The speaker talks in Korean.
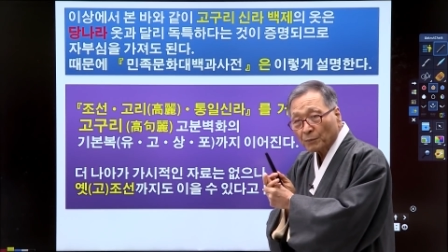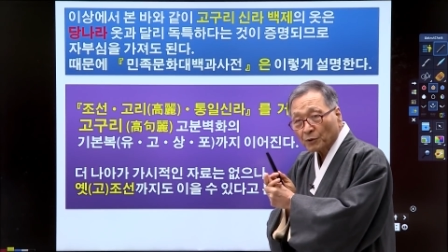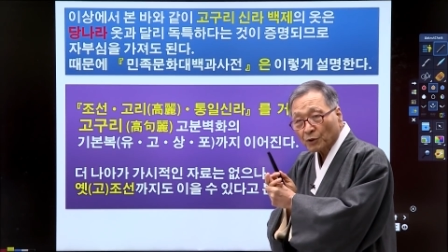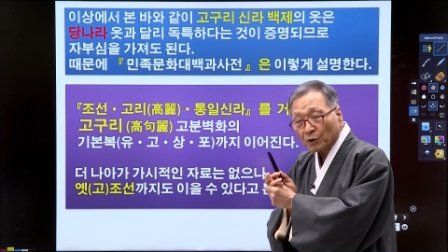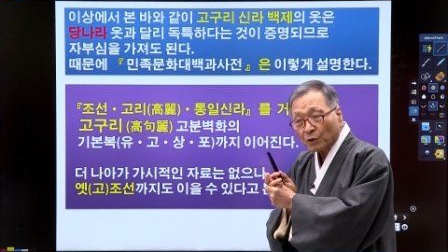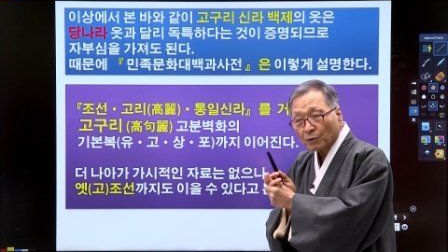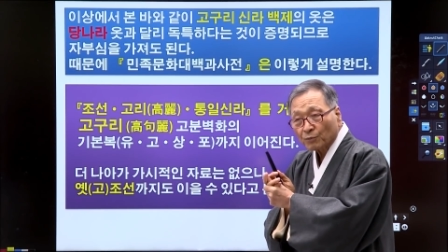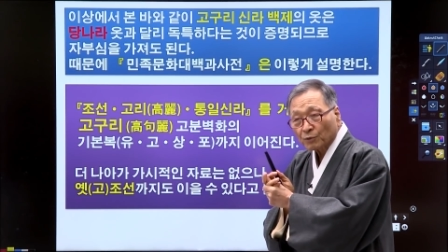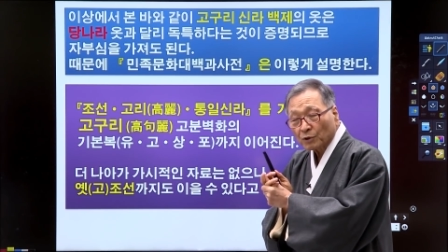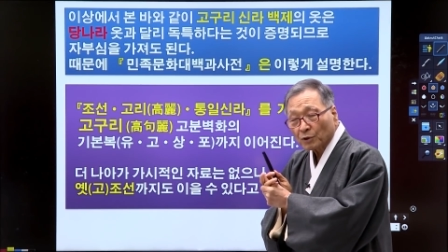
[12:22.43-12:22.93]

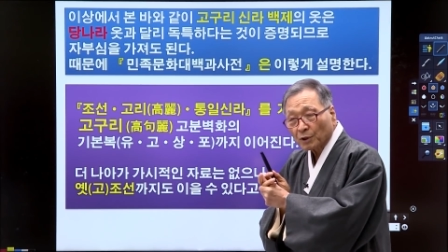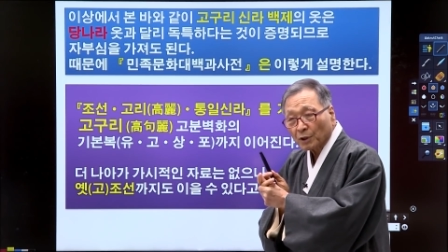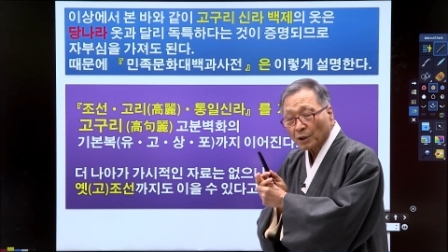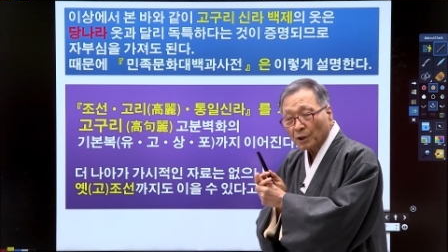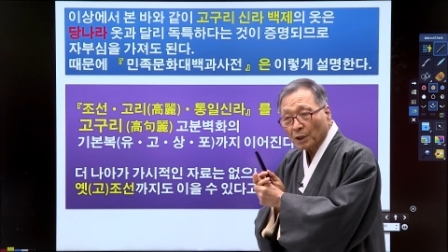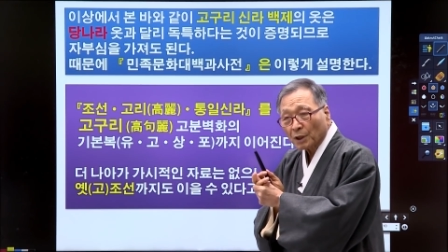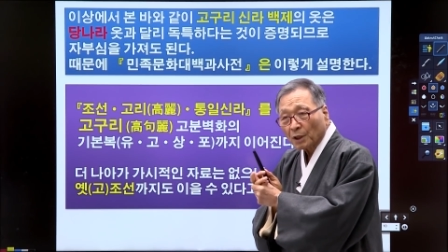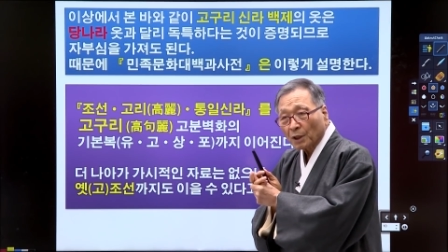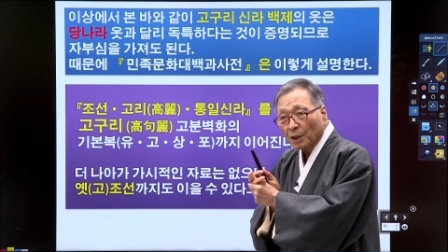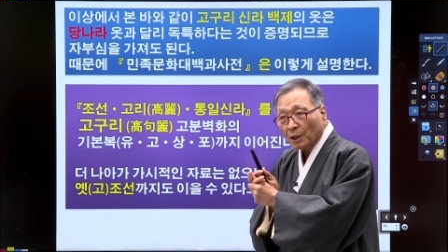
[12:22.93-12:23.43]

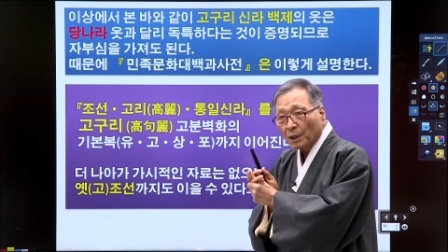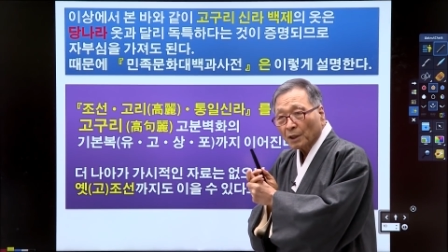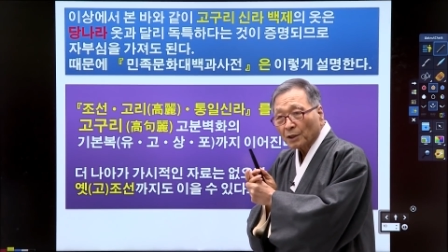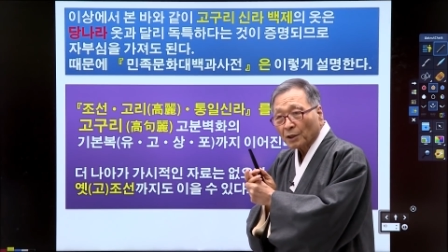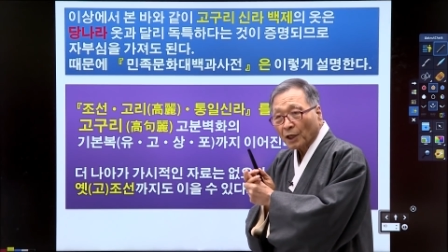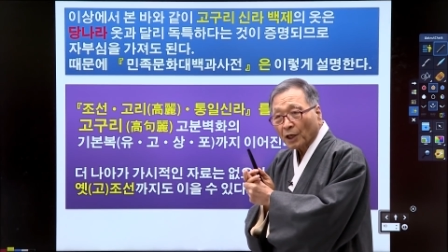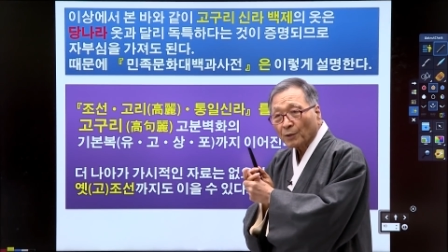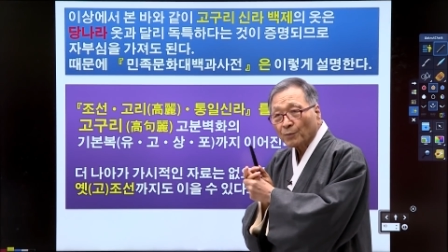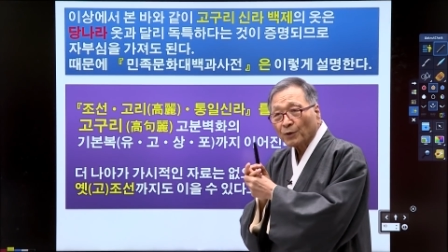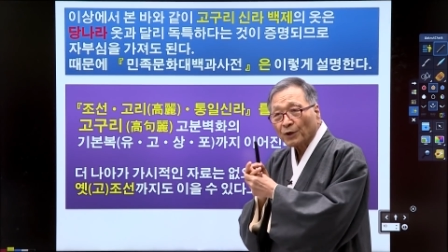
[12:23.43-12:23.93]
여러분들이
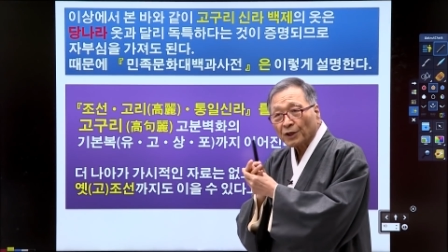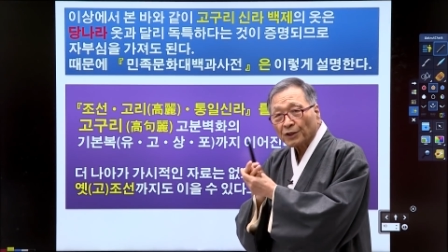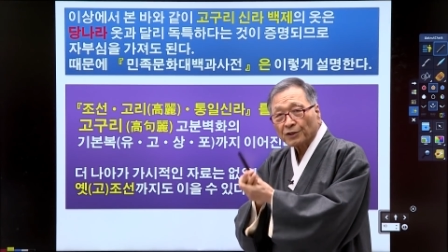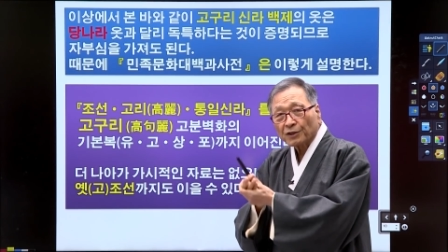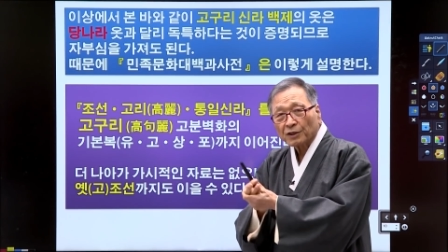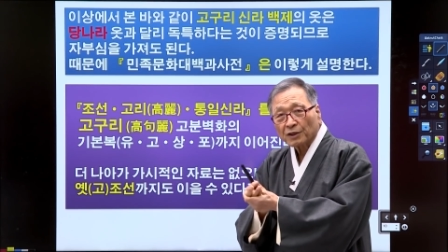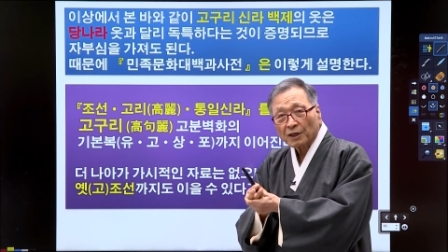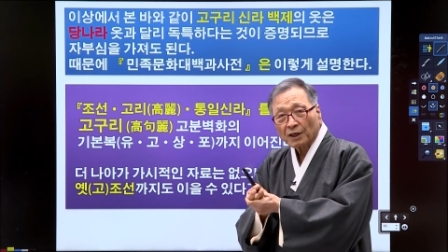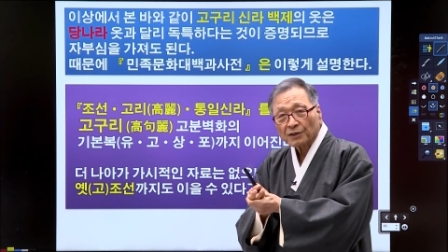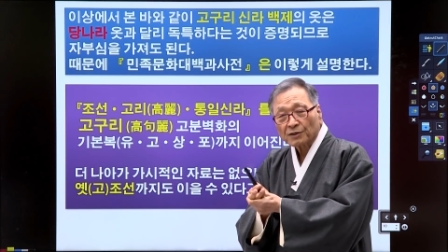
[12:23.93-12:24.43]
네이버에
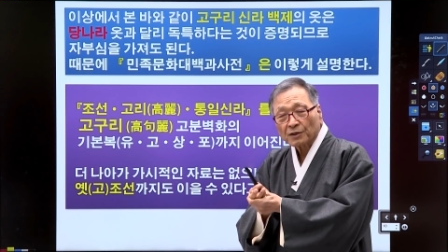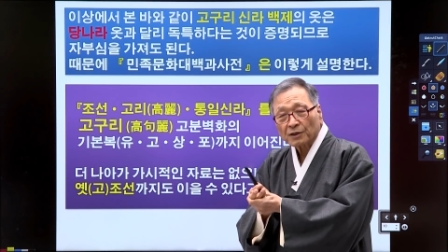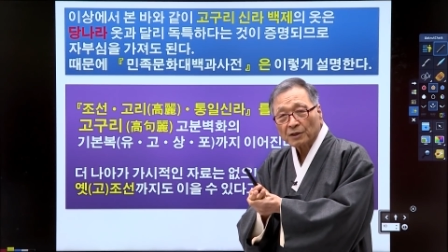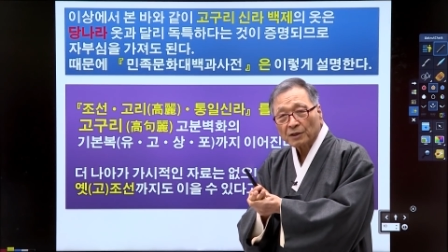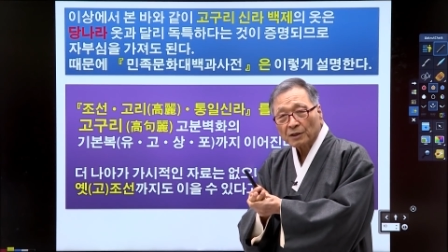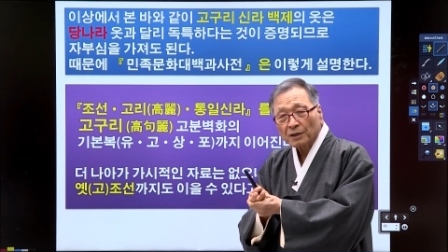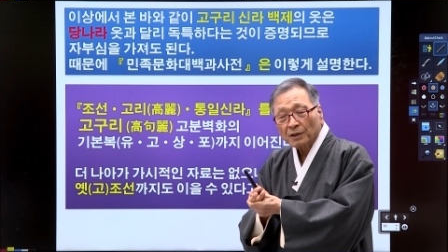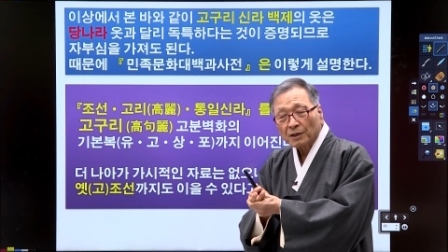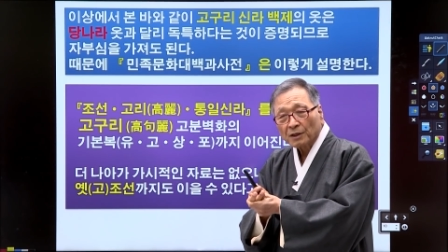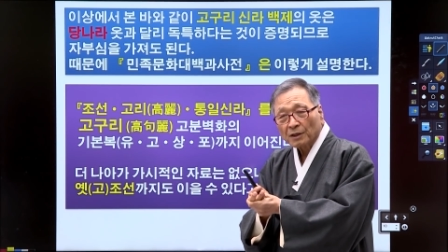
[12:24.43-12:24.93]

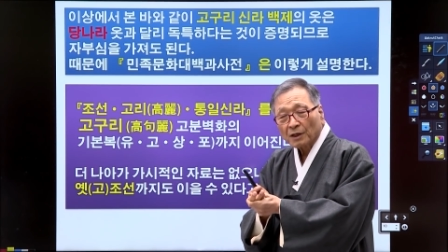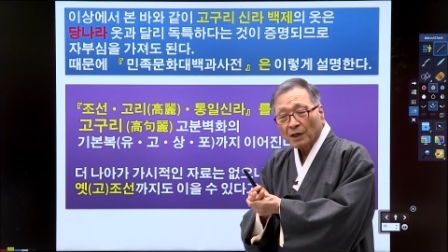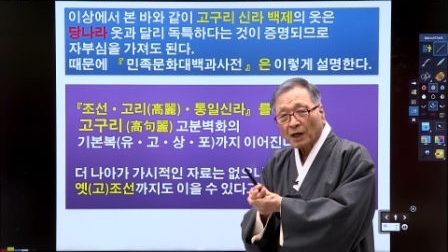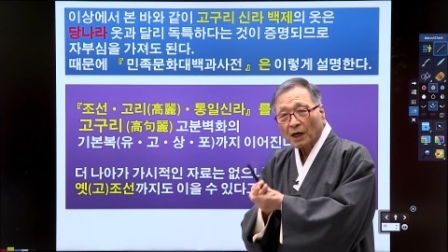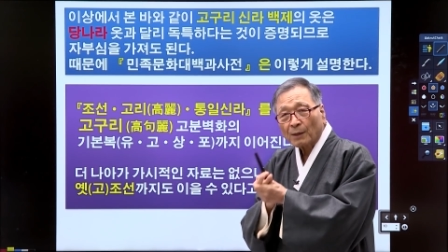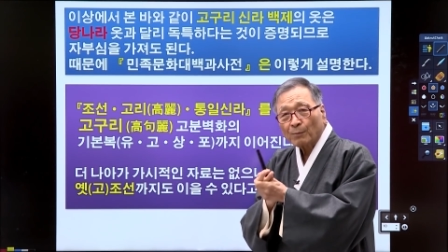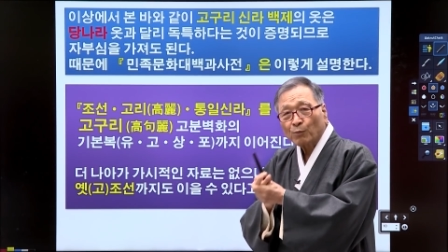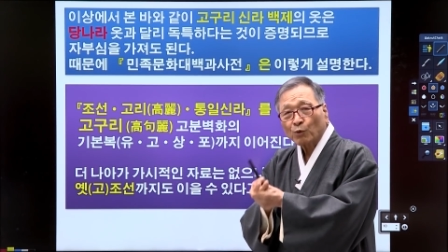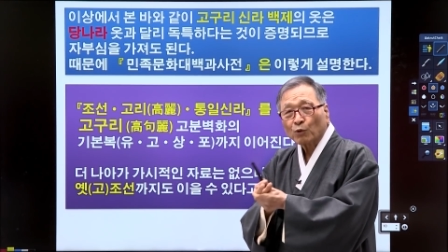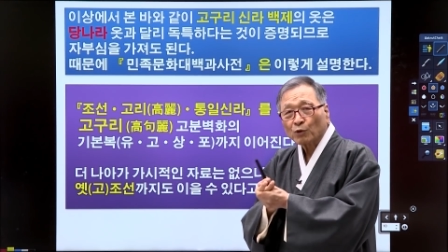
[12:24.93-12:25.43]
들어가서
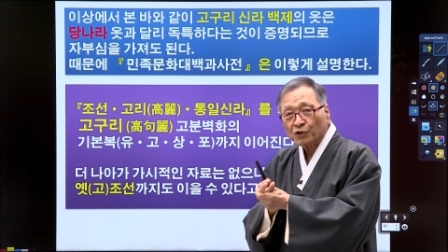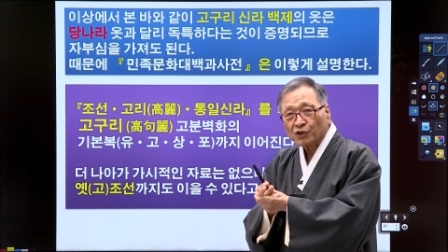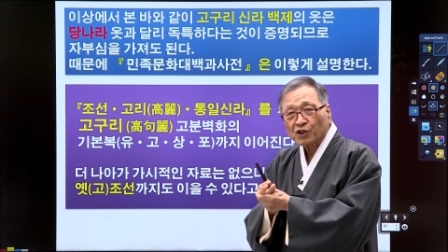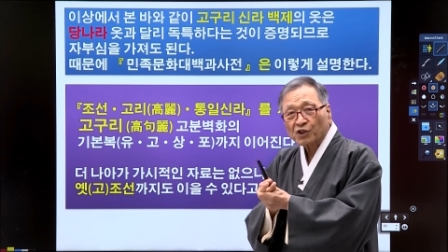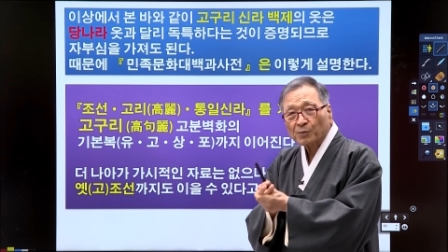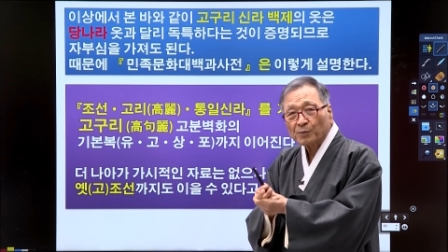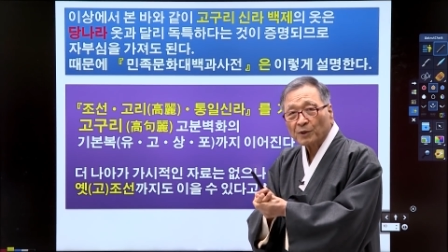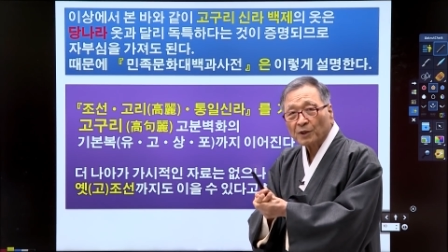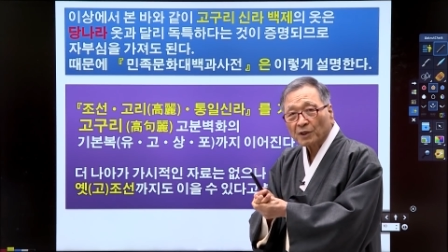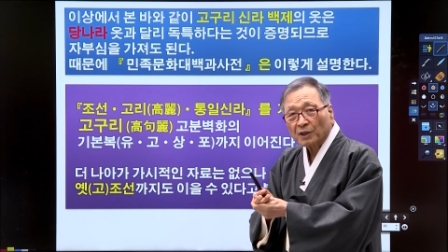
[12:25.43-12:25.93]
한복을
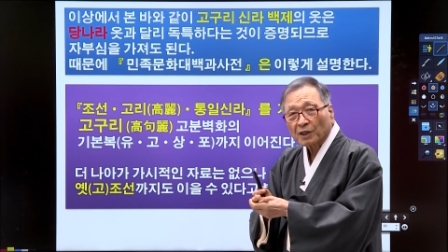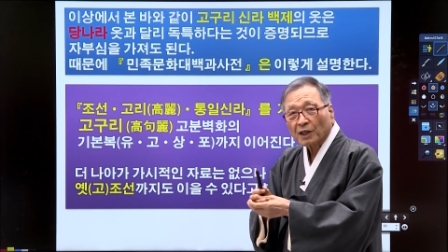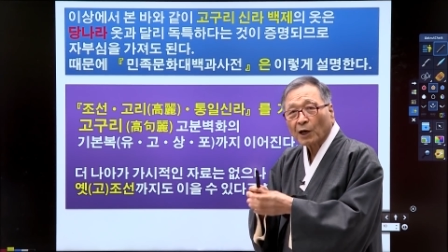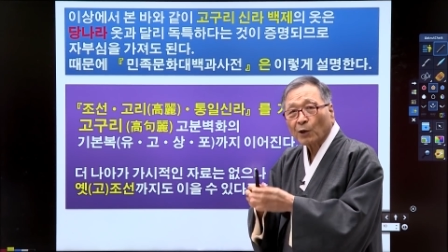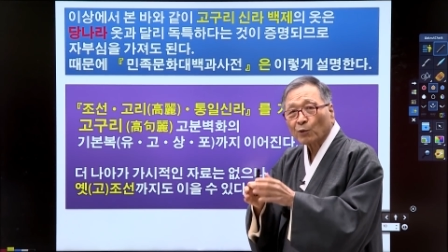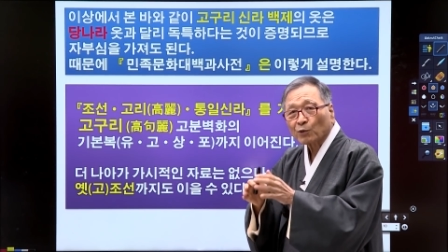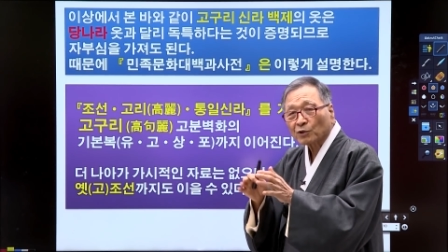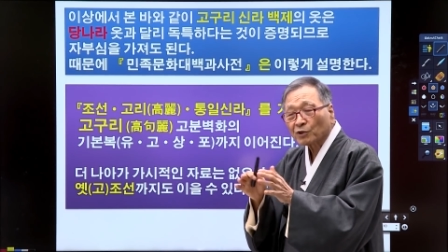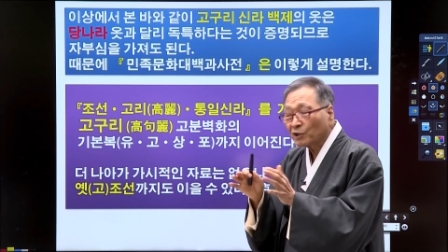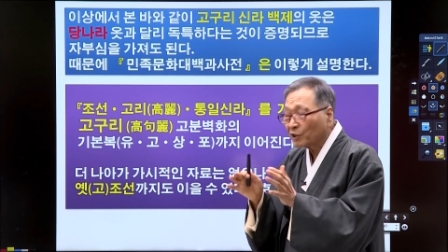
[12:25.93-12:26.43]
치면
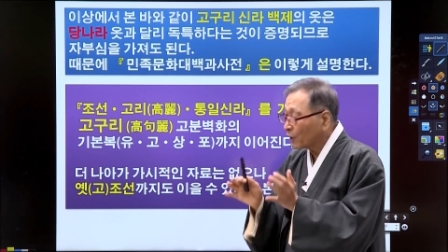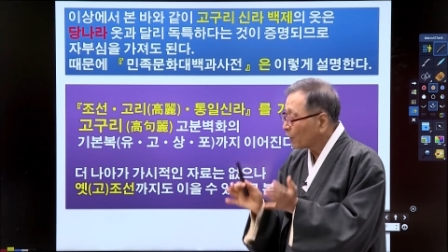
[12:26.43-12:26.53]
나온 그